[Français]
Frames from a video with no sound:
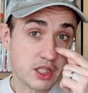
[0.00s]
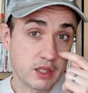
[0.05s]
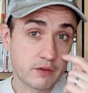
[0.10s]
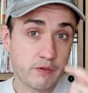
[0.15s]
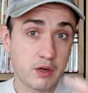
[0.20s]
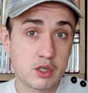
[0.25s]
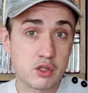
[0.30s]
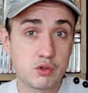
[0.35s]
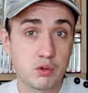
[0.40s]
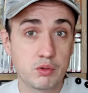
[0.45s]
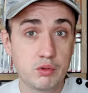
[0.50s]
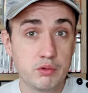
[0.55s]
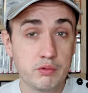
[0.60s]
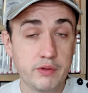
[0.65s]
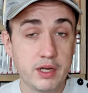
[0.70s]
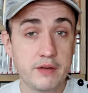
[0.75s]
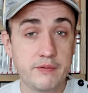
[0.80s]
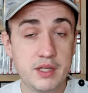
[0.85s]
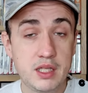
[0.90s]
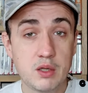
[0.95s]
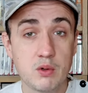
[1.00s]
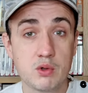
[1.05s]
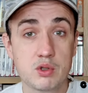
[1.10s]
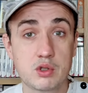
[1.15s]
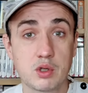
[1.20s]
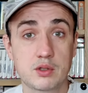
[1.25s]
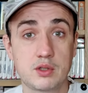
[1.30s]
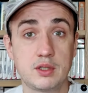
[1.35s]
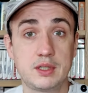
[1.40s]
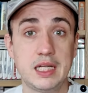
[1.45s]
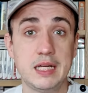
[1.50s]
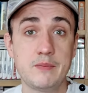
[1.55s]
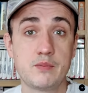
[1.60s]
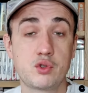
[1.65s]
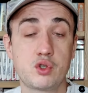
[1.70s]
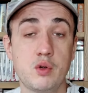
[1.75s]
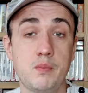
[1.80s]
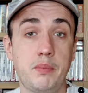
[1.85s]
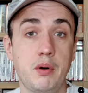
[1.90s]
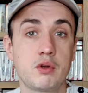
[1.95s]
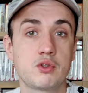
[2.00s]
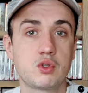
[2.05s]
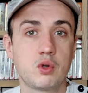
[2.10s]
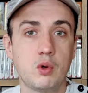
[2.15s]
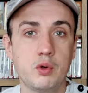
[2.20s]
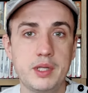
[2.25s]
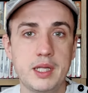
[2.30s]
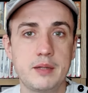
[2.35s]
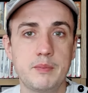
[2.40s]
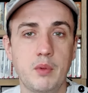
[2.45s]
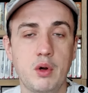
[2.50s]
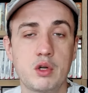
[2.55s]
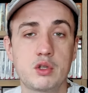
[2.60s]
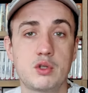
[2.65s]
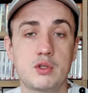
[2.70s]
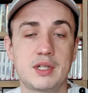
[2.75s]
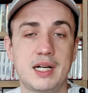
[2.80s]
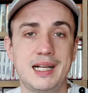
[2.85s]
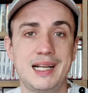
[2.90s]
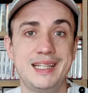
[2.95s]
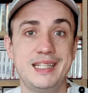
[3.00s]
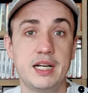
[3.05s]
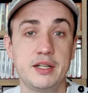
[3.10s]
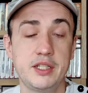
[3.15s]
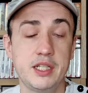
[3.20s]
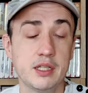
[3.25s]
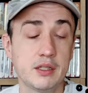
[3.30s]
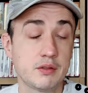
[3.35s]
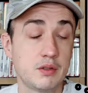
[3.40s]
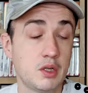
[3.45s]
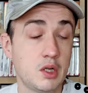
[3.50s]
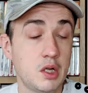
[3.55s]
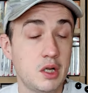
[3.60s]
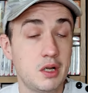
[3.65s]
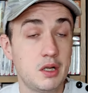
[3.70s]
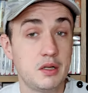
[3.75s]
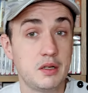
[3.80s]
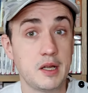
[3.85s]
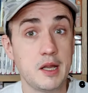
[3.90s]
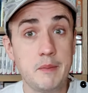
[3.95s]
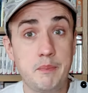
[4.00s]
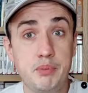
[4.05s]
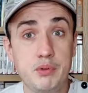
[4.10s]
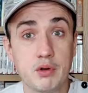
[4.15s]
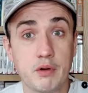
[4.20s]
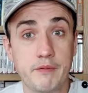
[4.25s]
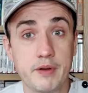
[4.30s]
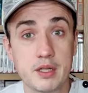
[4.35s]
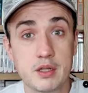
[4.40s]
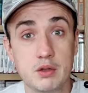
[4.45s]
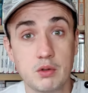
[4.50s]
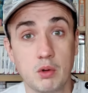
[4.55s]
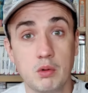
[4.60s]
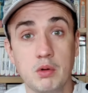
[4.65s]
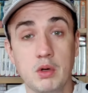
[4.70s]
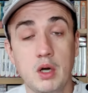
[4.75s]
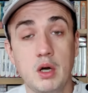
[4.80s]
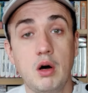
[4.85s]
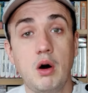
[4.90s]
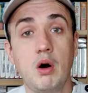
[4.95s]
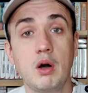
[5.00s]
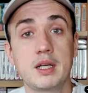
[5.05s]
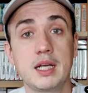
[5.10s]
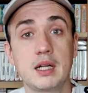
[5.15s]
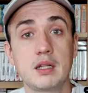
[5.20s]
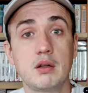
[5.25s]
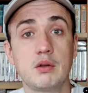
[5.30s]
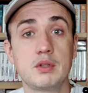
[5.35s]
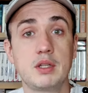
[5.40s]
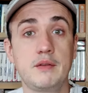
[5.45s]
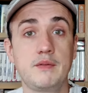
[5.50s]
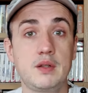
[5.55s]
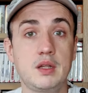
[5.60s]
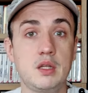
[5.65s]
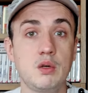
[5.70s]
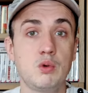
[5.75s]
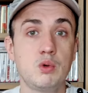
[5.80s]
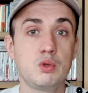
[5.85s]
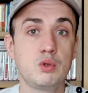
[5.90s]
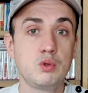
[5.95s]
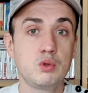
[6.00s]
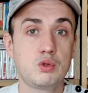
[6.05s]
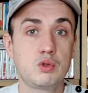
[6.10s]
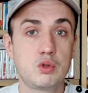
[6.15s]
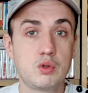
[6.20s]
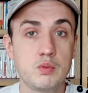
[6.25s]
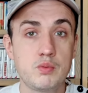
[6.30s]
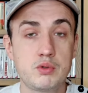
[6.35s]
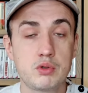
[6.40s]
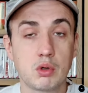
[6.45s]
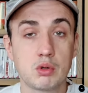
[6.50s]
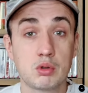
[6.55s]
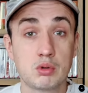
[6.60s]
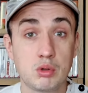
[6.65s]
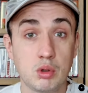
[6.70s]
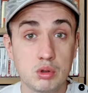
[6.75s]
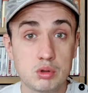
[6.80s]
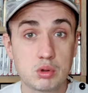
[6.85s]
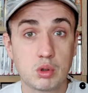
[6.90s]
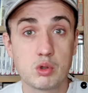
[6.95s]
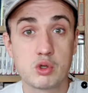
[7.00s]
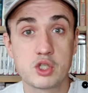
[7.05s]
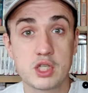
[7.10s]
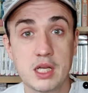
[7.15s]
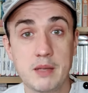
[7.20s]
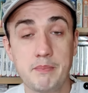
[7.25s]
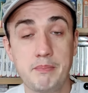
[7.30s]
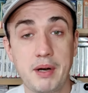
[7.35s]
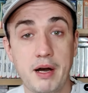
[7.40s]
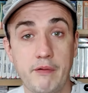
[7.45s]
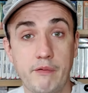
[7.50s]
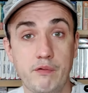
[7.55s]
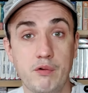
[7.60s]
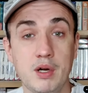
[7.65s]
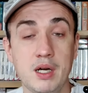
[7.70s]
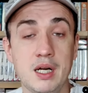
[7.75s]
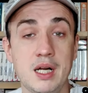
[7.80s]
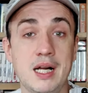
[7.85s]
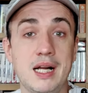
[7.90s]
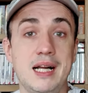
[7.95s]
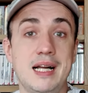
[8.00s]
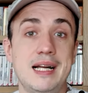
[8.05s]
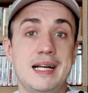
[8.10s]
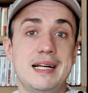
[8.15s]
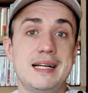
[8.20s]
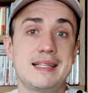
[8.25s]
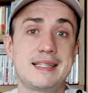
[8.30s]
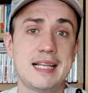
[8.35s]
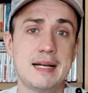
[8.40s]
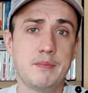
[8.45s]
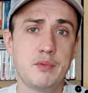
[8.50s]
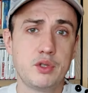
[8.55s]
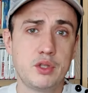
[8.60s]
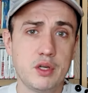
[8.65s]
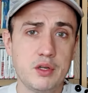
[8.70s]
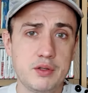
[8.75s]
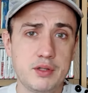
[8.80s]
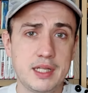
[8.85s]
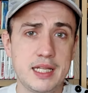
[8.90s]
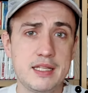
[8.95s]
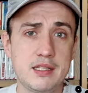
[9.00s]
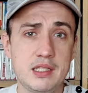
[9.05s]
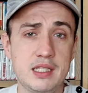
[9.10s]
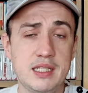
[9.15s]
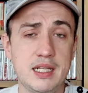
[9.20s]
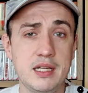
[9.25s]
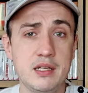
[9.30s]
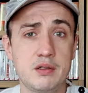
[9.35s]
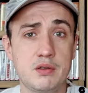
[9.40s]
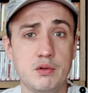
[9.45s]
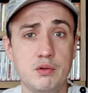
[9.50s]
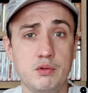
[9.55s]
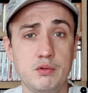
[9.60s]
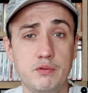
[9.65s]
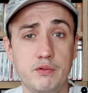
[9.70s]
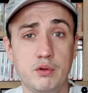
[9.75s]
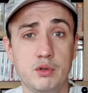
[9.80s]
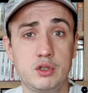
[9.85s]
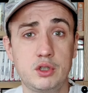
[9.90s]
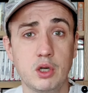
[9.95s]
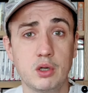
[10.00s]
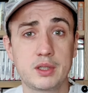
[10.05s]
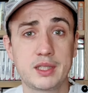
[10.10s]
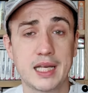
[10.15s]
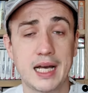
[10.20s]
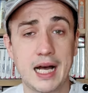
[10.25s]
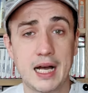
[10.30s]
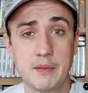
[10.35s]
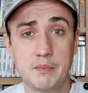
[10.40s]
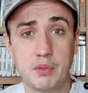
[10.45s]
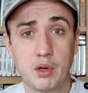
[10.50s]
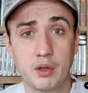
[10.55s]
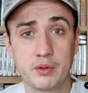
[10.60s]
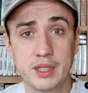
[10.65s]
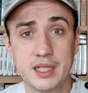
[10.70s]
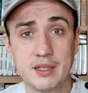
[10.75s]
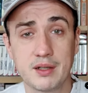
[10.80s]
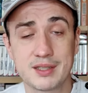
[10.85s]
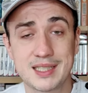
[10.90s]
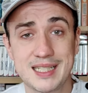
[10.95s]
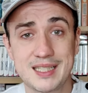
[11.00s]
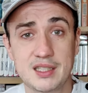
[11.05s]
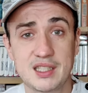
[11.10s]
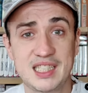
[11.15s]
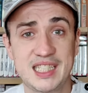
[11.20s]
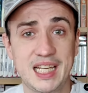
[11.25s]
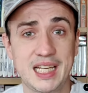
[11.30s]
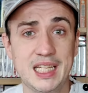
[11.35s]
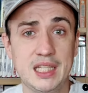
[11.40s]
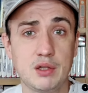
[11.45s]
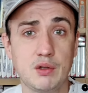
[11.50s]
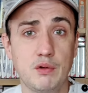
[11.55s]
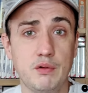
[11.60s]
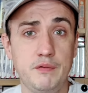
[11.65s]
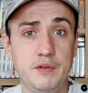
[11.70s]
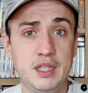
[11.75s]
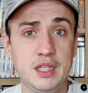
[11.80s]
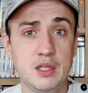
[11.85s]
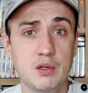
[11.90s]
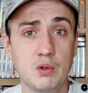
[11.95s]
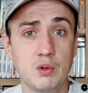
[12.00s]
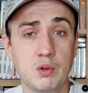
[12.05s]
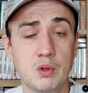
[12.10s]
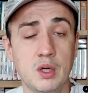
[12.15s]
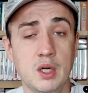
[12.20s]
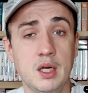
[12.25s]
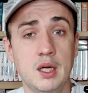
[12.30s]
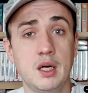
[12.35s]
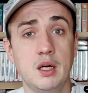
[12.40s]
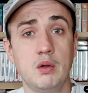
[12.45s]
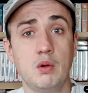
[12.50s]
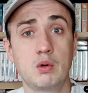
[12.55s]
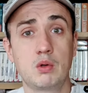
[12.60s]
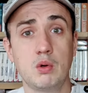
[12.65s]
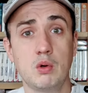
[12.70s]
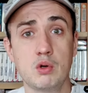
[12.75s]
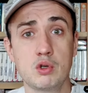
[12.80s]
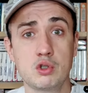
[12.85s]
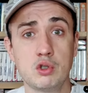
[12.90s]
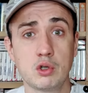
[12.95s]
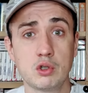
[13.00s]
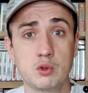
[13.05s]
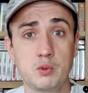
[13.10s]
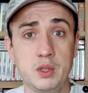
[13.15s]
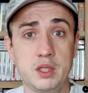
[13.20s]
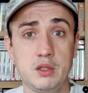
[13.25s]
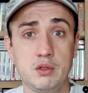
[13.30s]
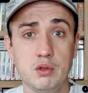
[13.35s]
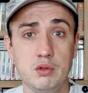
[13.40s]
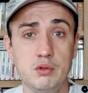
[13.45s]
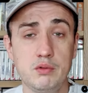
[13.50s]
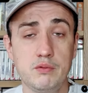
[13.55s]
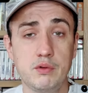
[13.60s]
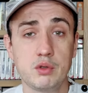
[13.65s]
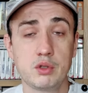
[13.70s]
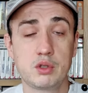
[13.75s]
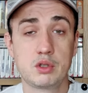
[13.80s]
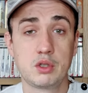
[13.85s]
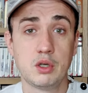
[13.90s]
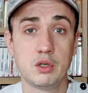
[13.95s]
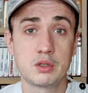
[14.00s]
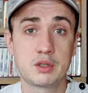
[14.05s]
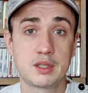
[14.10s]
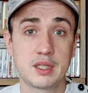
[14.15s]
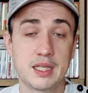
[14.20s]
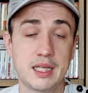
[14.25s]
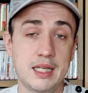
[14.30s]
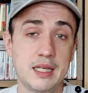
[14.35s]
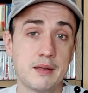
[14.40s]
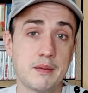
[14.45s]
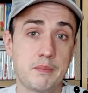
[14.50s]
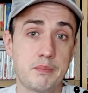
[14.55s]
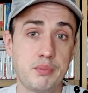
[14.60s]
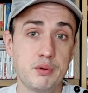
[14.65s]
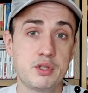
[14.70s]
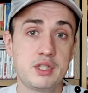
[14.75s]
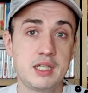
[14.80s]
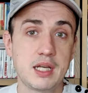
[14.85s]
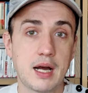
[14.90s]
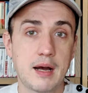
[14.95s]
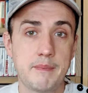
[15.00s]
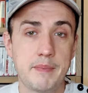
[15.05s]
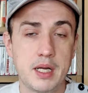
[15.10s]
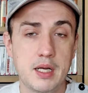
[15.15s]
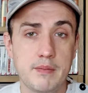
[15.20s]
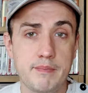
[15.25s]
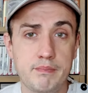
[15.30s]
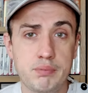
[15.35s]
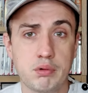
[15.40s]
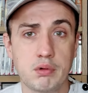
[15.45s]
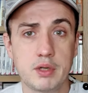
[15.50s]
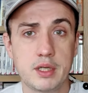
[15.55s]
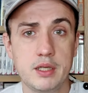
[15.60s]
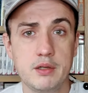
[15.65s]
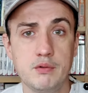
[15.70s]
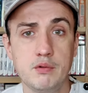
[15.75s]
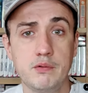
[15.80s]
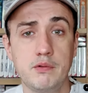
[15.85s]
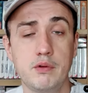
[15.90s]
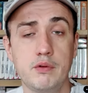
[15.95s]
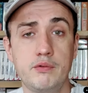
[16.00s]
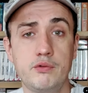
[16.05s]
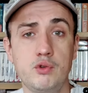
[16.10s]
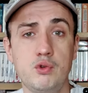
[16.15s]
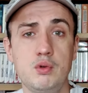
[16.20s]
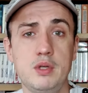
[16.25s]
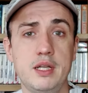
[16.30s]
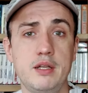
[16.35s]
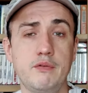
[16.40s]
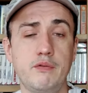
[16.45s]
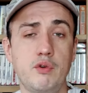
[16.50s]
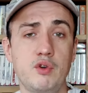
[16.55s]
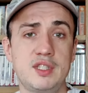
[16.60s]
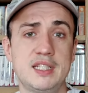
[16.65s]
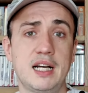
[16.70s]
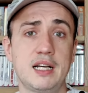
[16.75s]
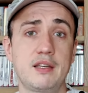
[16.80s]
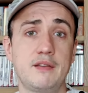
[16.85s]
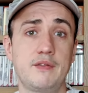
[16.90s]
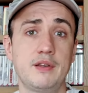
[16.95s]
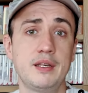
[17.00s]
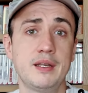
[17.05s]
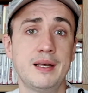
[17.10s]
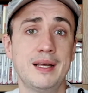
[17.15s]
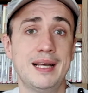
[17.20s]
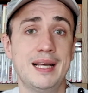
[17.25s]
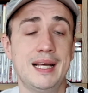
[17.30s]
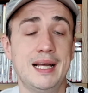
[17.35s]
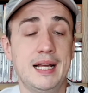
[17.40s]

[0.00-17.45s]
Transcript: à chaque fois que je tourne une nouvelle vidéo sur ce thème, je pense honnêtement que ce sera la dernière. Et puis en fait non, en regardant des vidéos YouTube sur d'autres chaînes parfois, ça me donne des idées de nouveaux tocs à aborder dans cette série de vidéos. Donc aujourd'hui, de nouveaux tocs et petit rappel pour les nouveaux venus, les nouveaux arrivés.